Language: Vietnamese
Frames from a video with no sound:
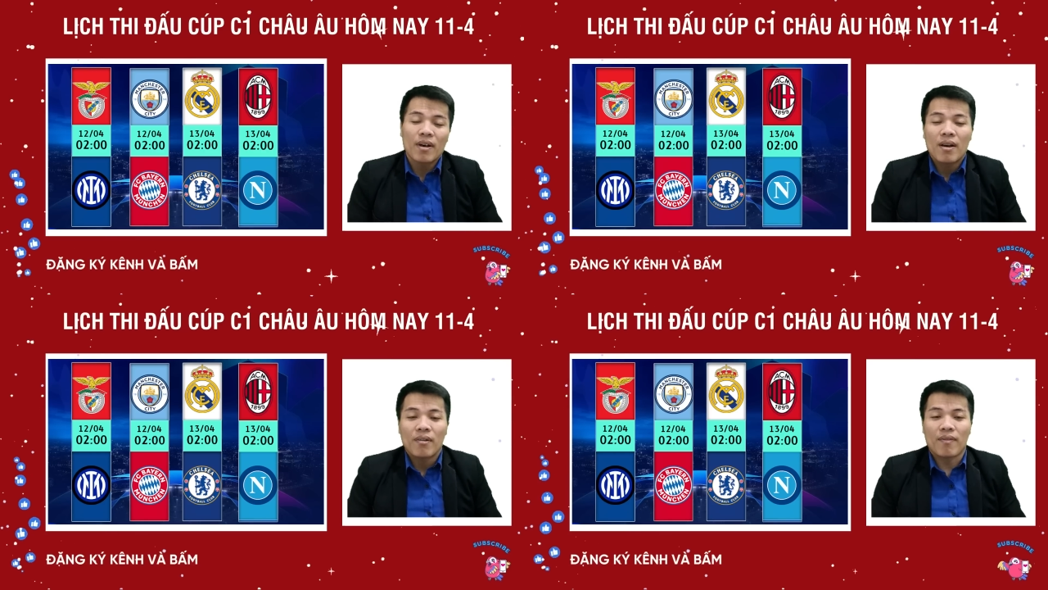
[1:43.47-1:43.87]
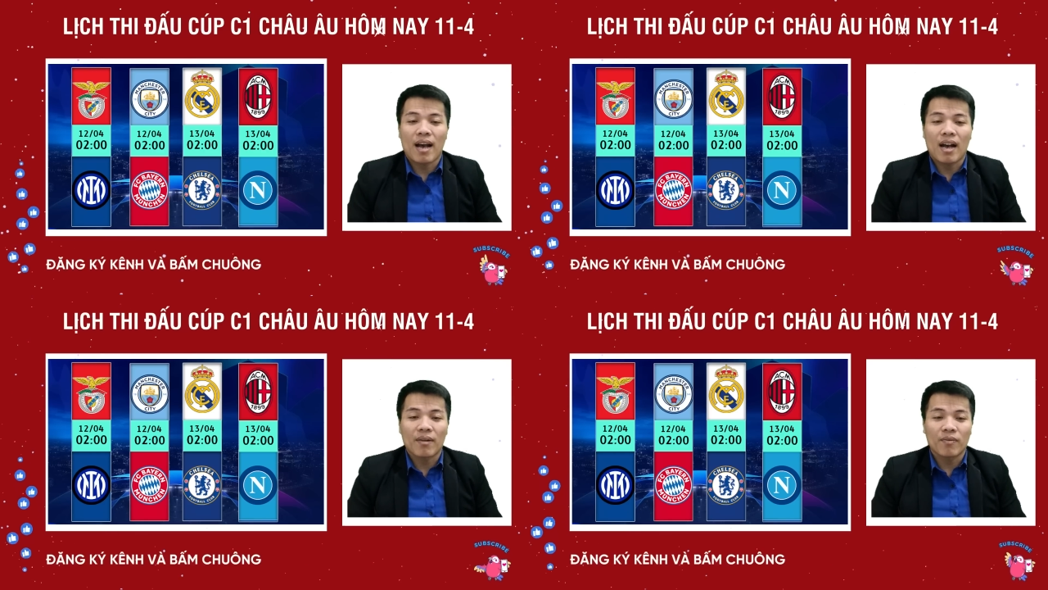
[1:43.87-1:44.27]

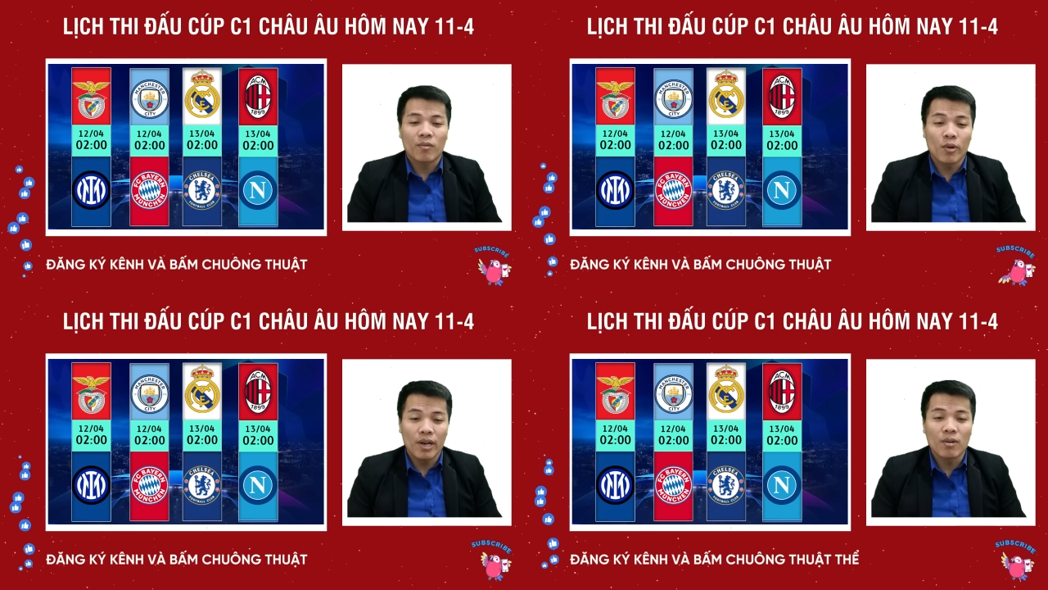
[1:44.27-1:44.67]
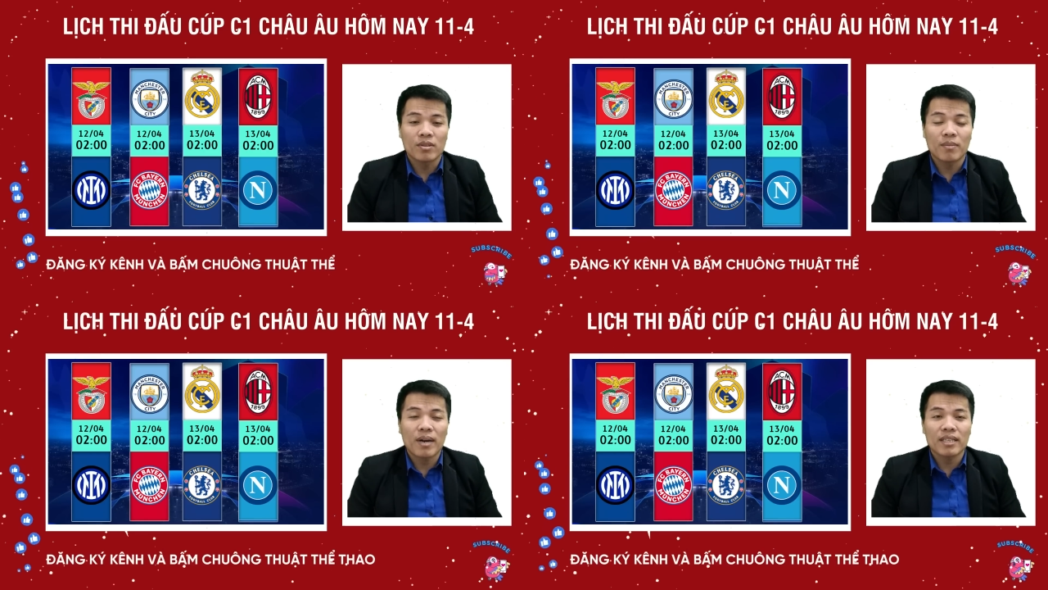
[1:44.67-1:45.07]
và cuối đầu
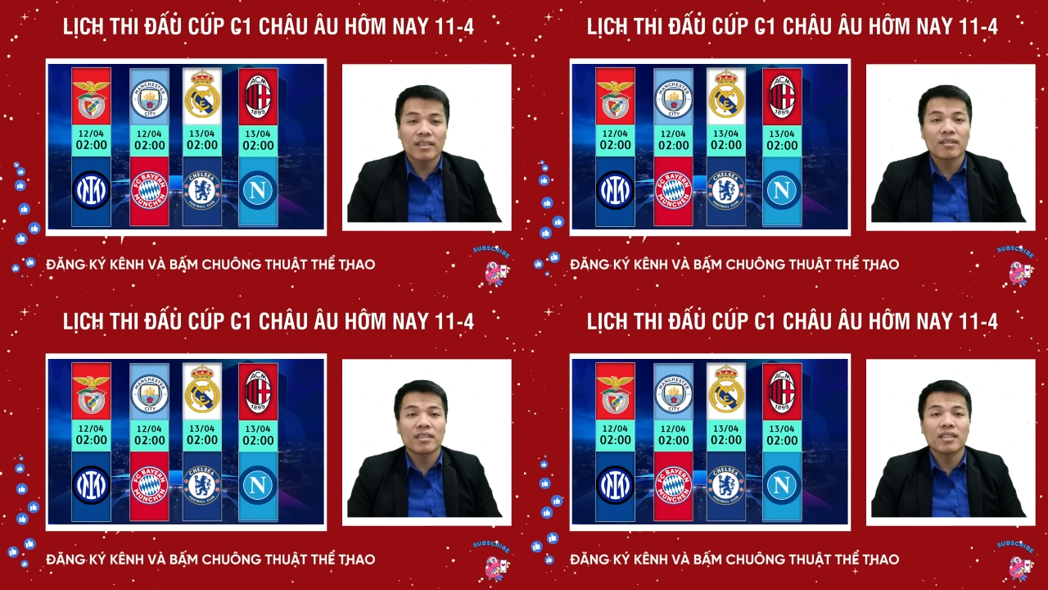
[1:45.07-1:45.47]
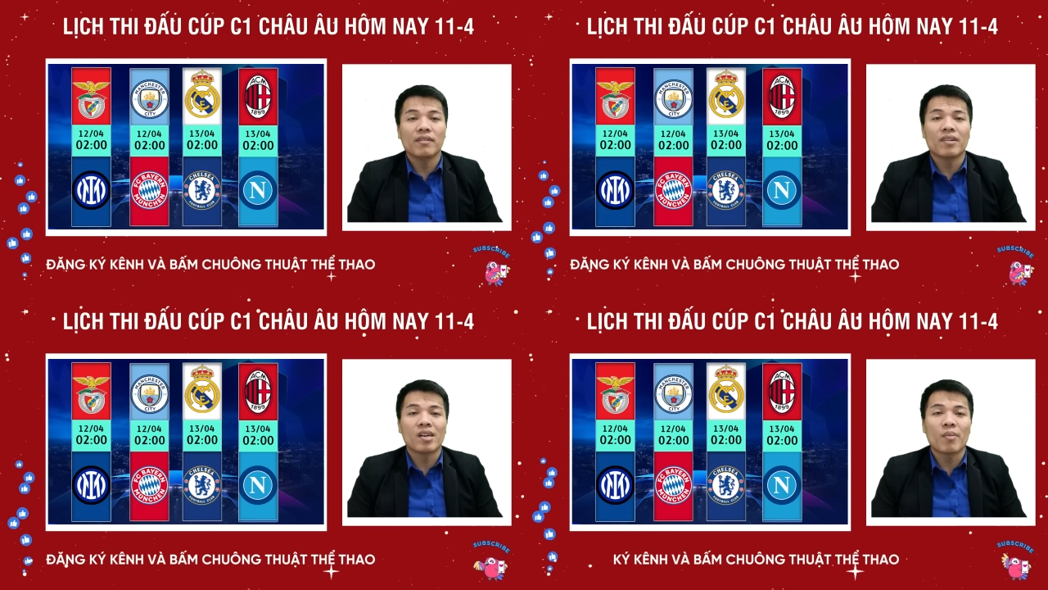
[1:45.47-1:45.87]
giữa Manchester City
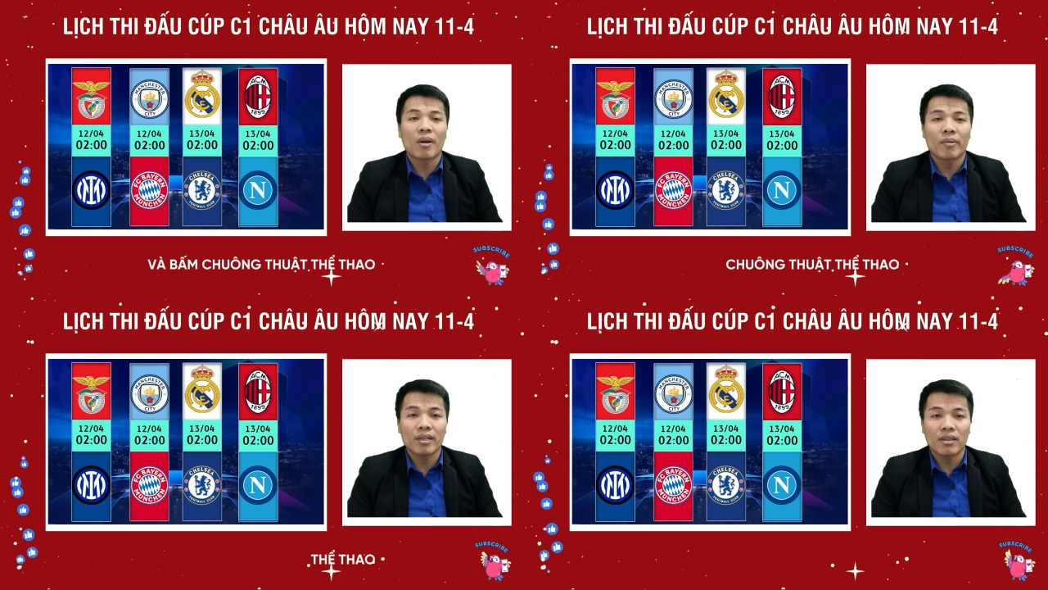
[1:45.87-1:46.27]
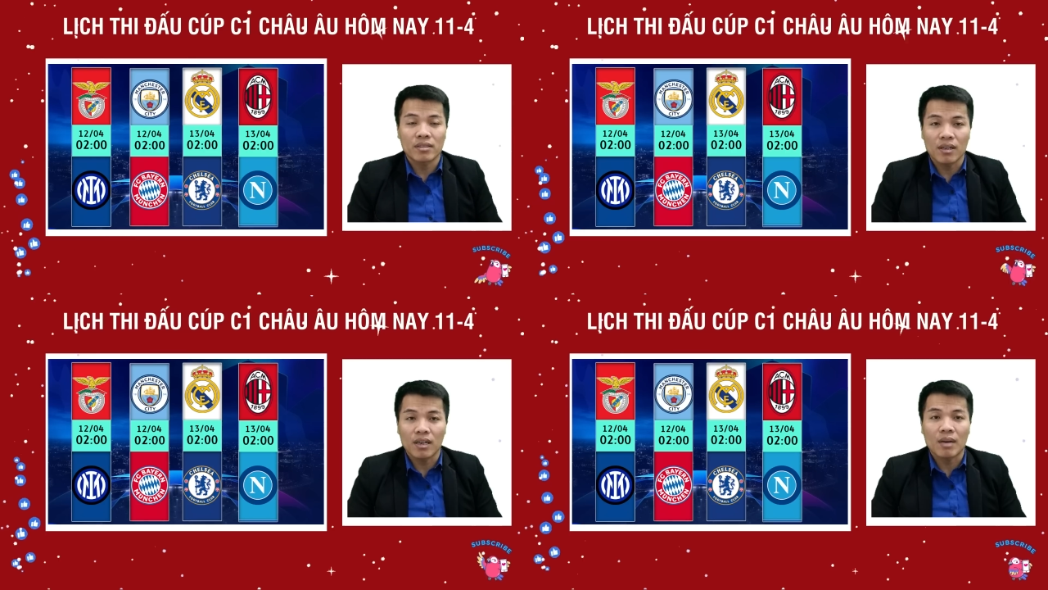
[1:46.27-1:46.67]
với Bayern Munich thực
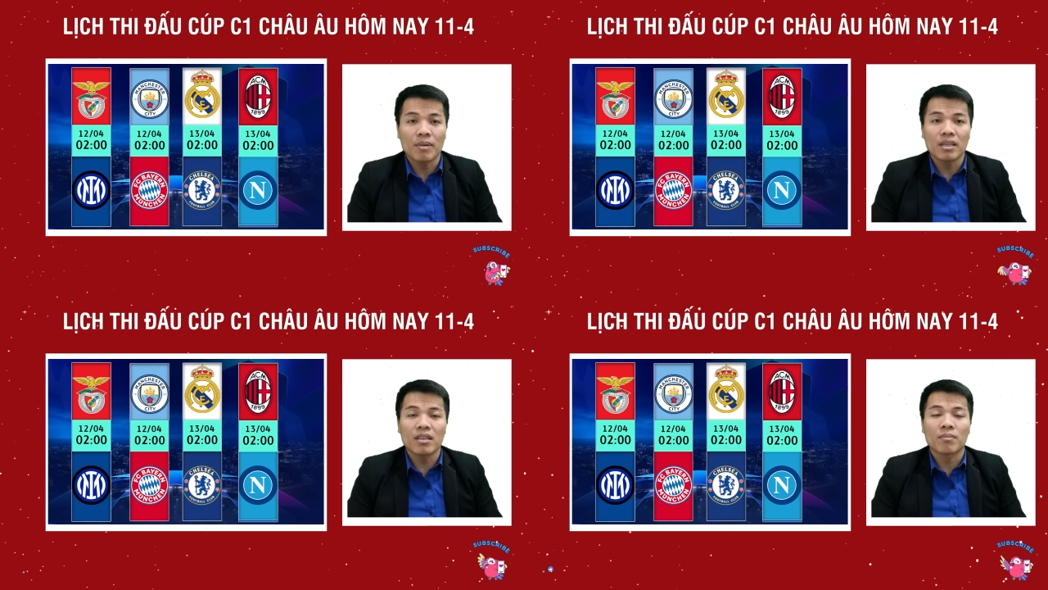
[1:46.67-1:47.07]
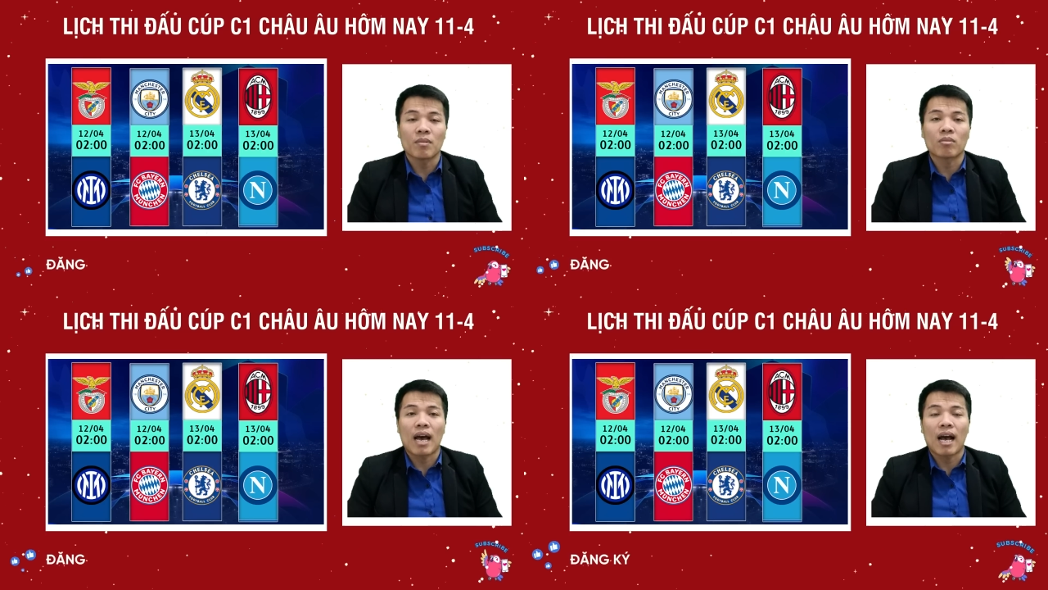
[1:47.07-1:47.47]
sự là bữa tiệc
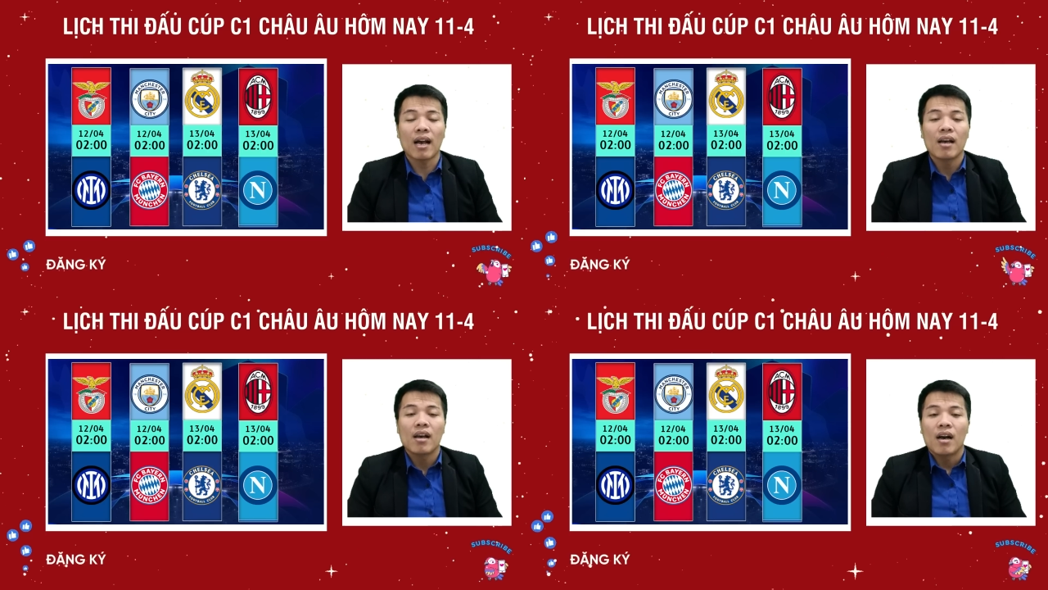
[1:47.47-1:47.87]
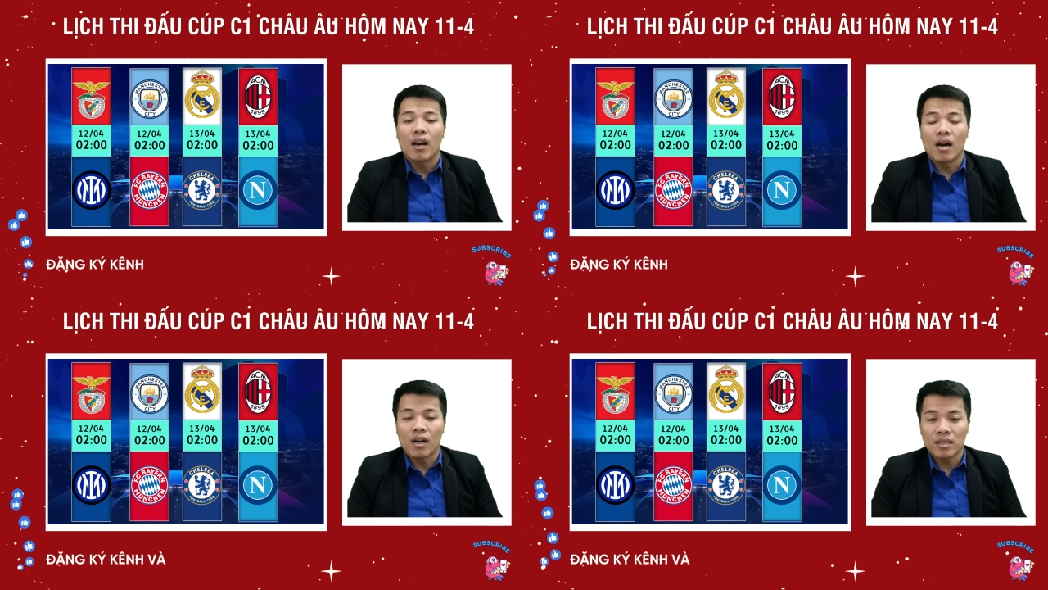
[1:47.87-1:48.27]
bóng đá.
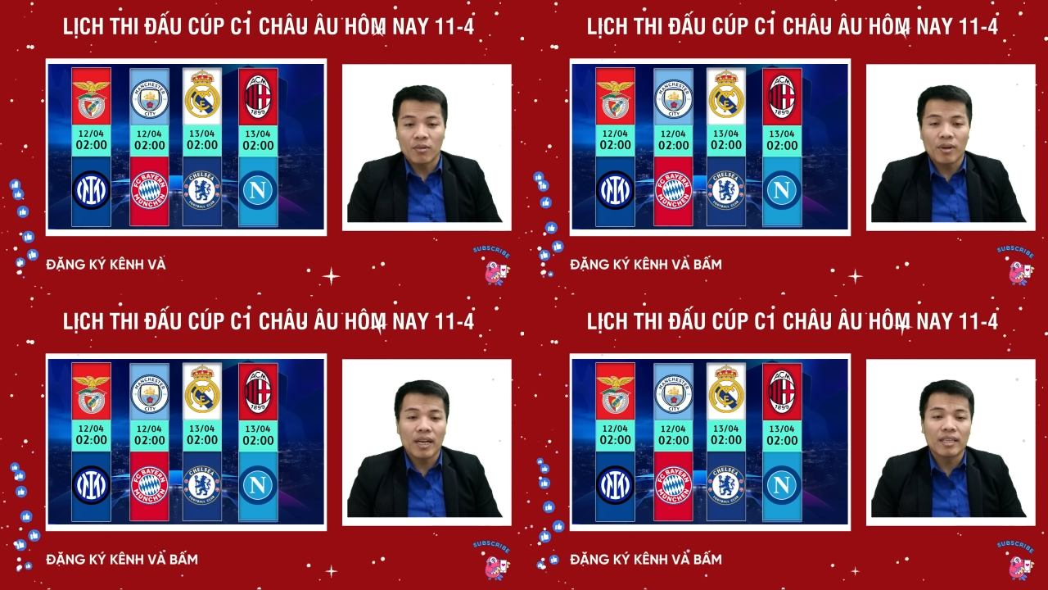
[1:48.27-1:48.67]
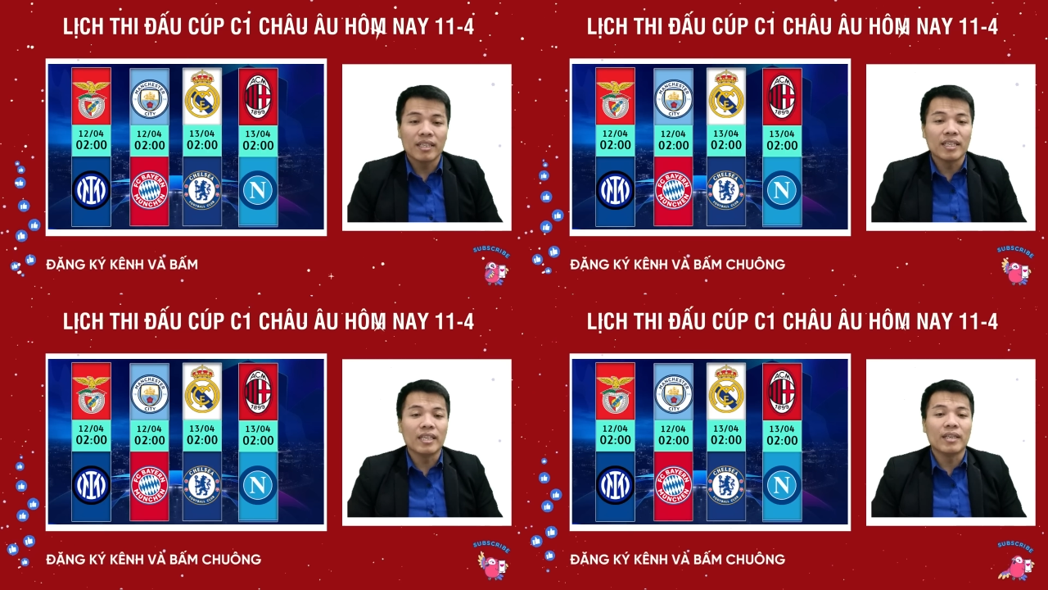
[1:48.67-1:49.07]
Ở trận đấu này
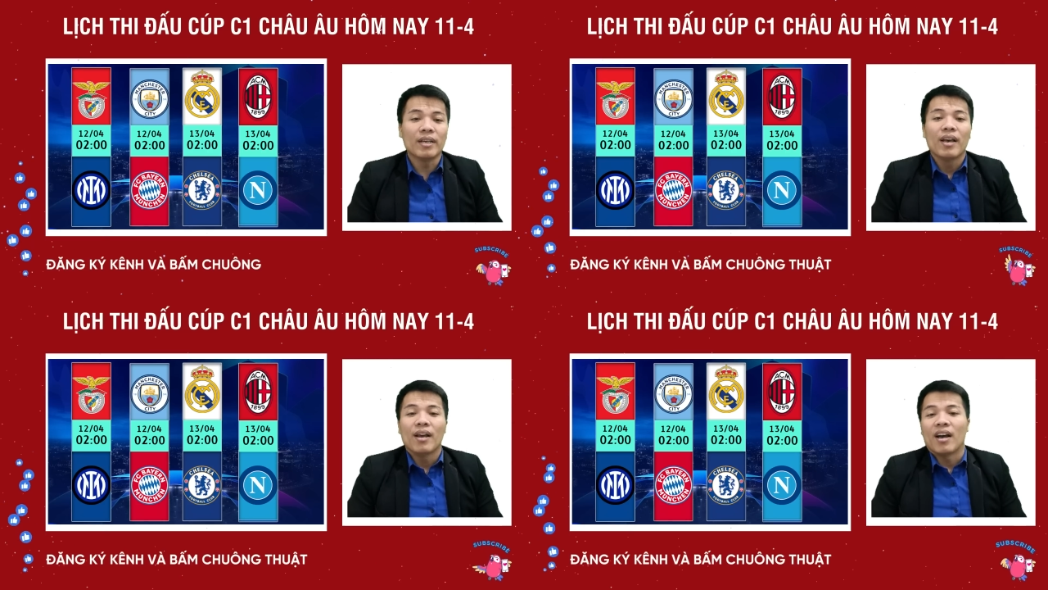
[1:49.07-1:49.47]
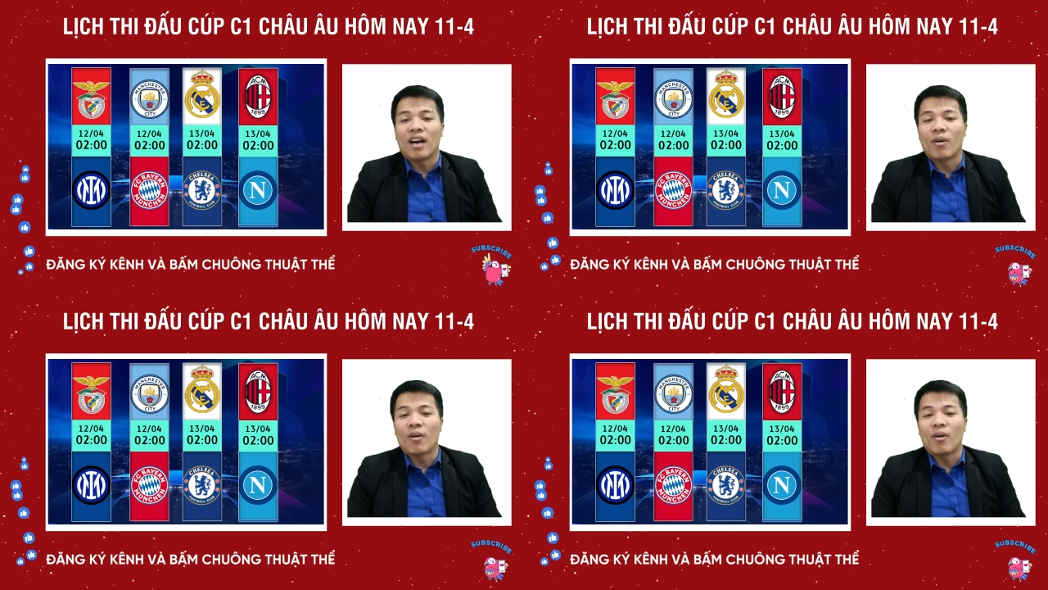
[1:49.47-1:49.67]
thì huấn